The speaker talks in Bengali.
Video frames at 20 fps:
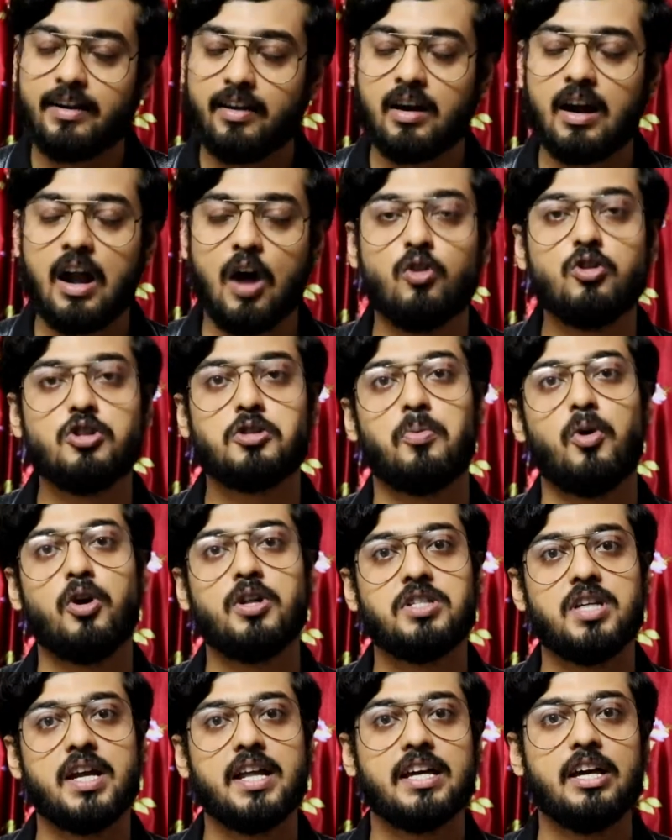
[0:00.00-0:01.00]
গ্রাউন্ড
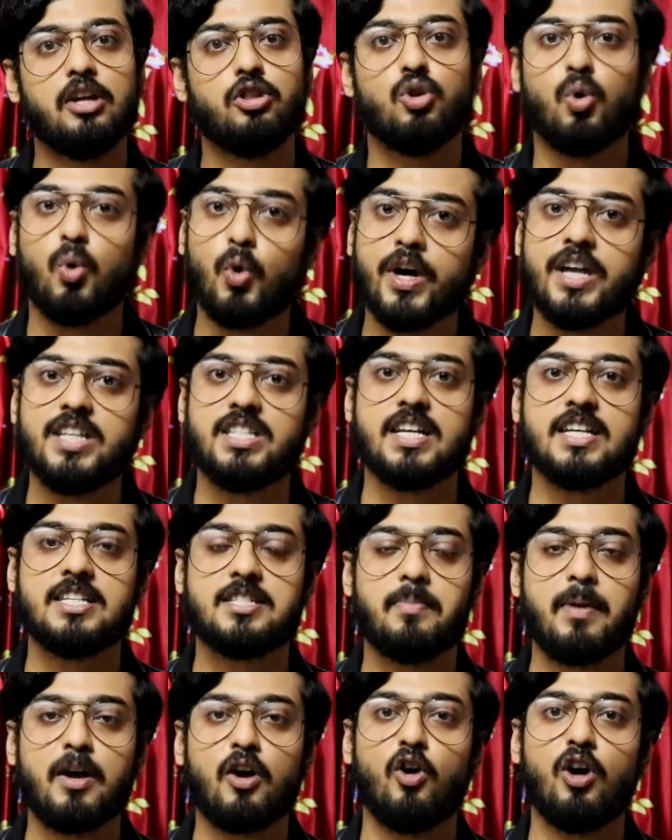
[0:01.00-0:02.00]
স্পন্সারই কিন্তু হয়েছে ইস্ট
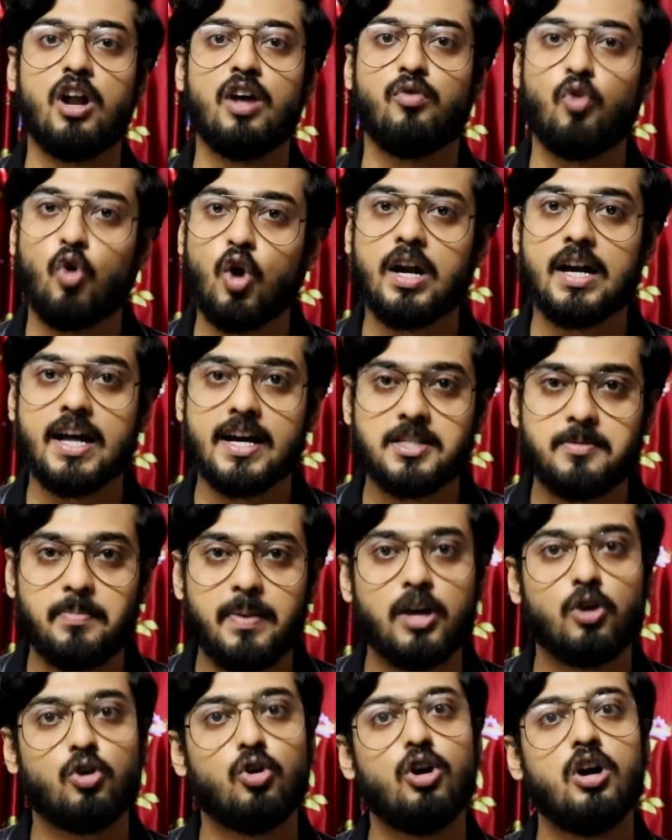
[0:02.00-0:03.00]
বেঙ্গলের ভোল্টাস
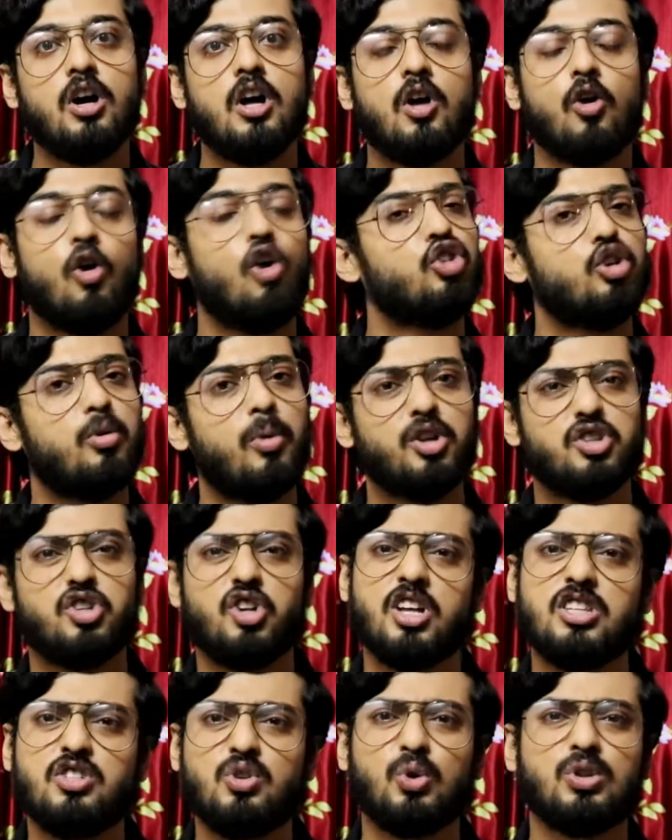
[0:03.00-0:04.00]
বেকো কত
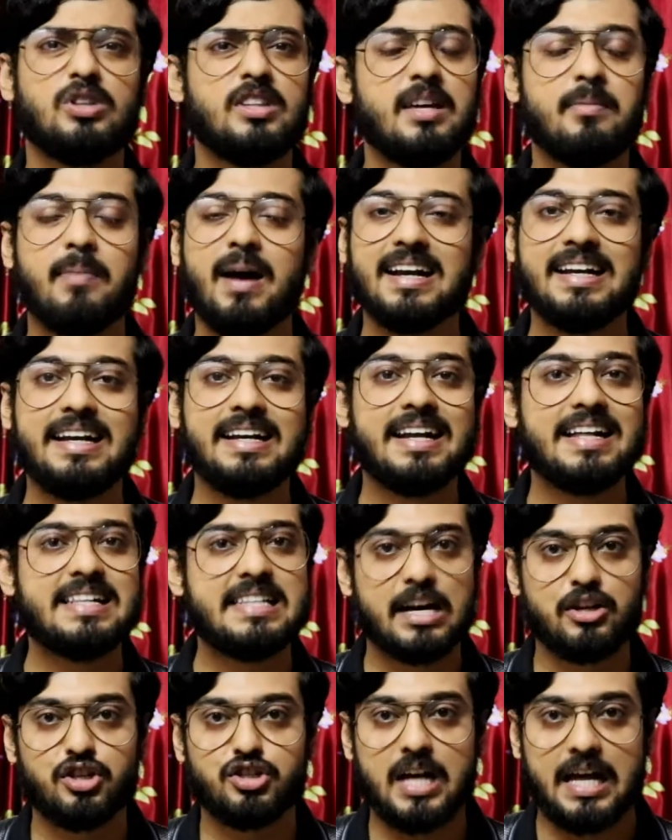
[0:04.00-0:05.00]
বছরের চুক্তি বা ডিটেলস
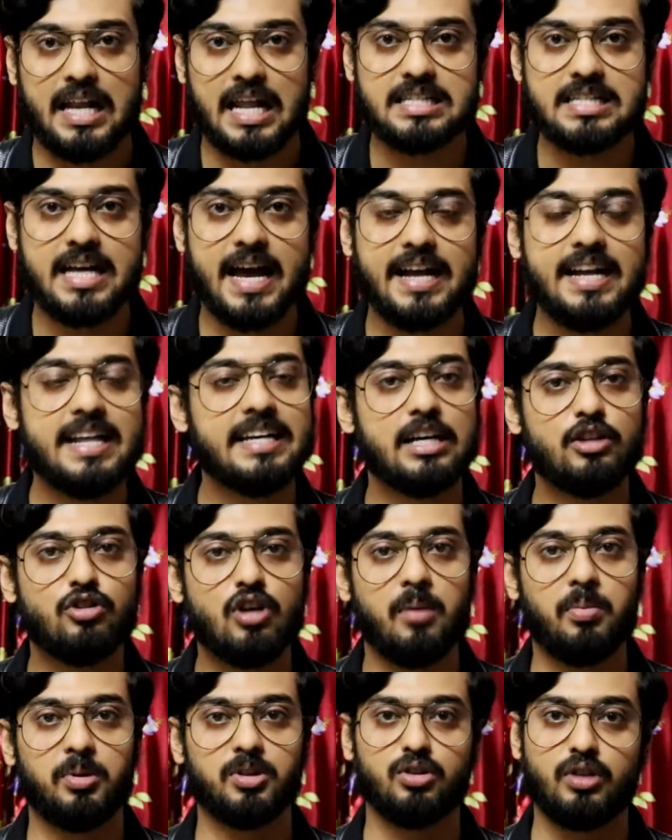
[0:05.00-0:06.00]
কিছু জানা যায়নি কিন্তু
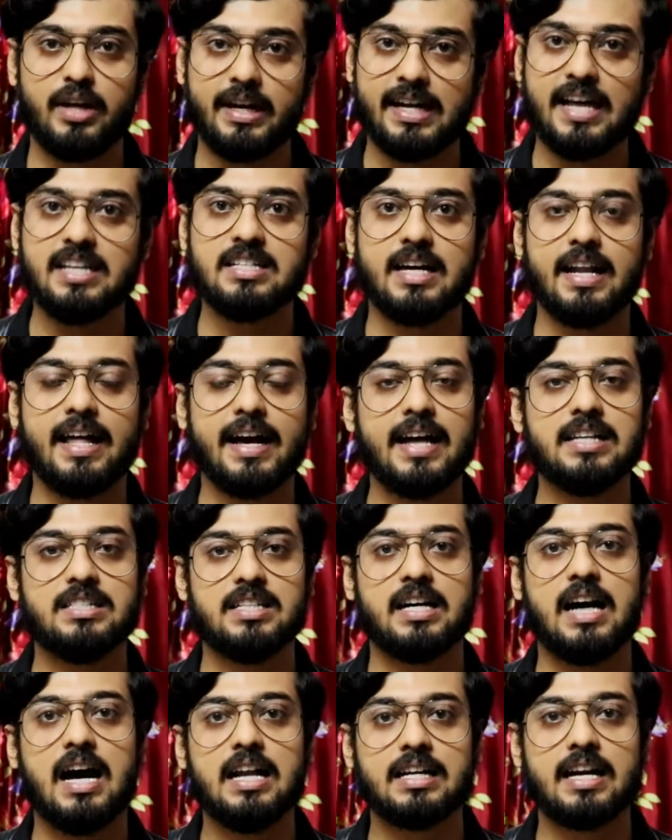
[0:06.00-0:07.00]
আপাতত এটাই জানা গেছে
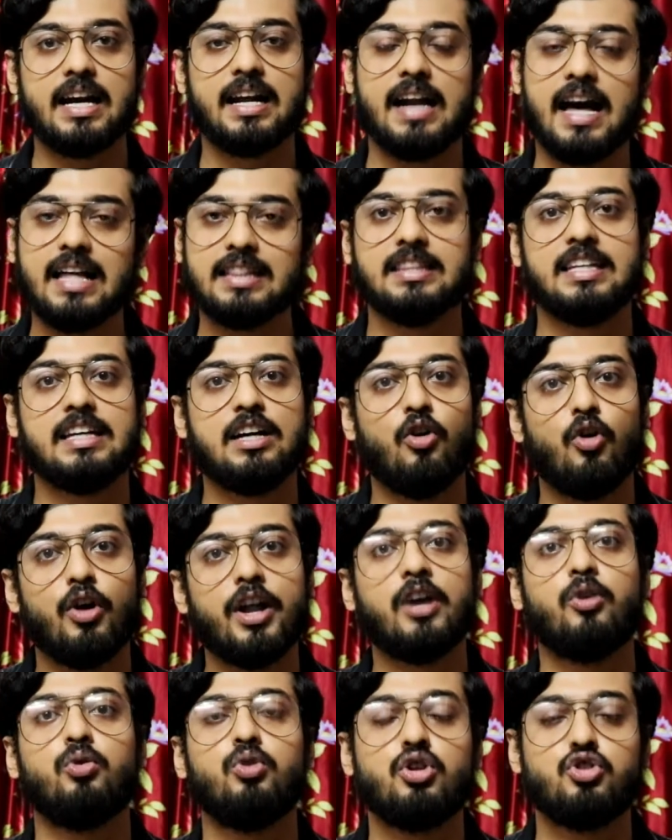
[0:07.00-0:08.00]
কালকে রাত থেকে
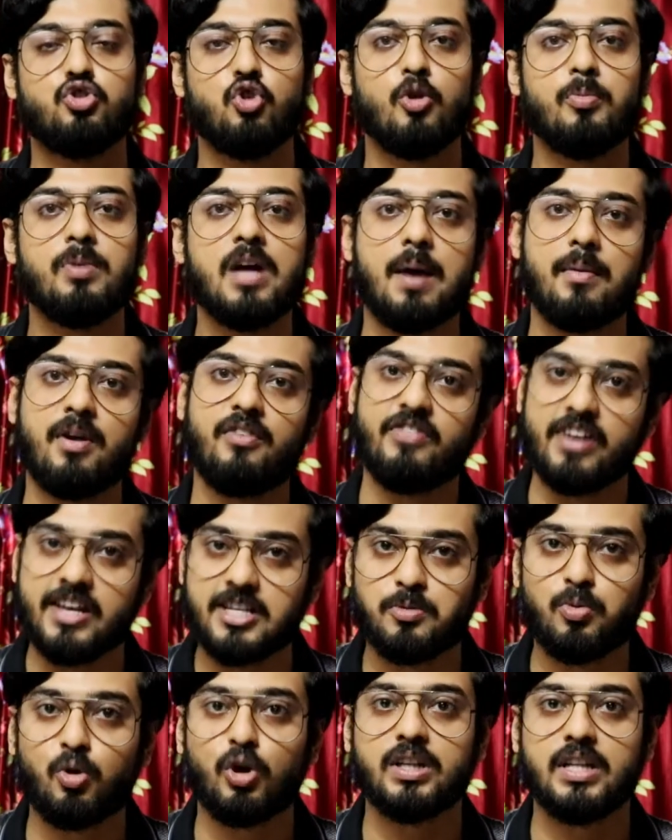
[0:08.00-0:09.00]
অনেকগুলো ছবি আমরা
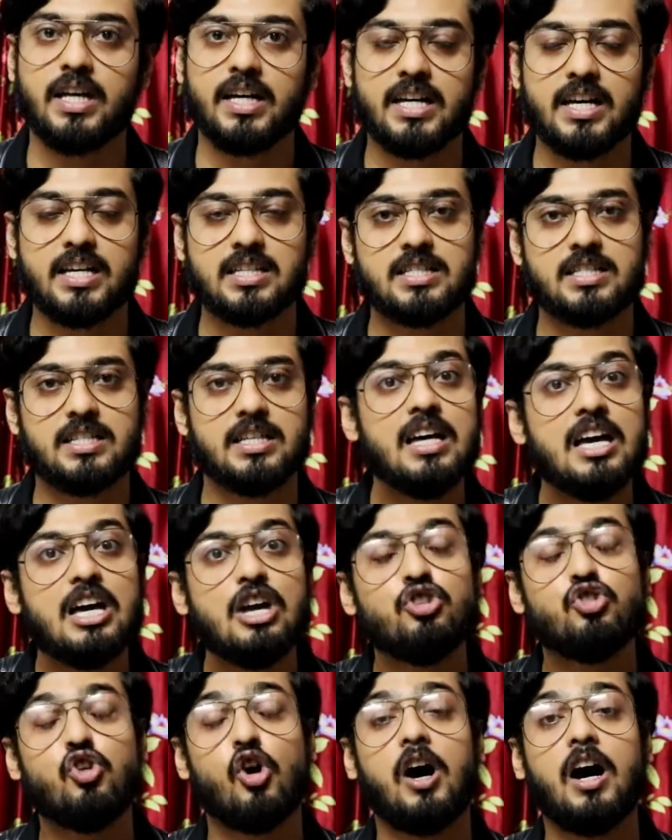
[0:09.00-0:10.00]
ফেসবুকে দেখে আসছি
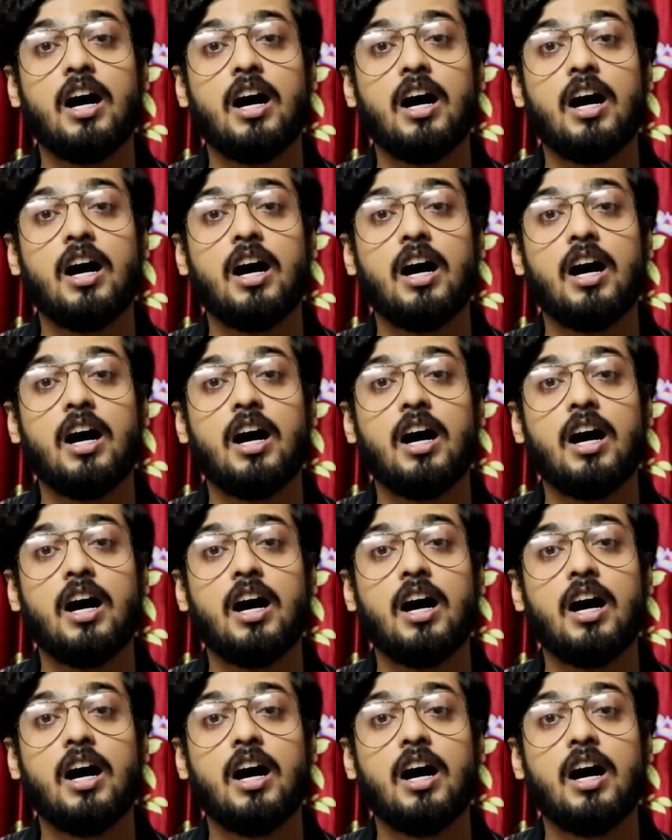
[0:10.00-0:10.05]
তো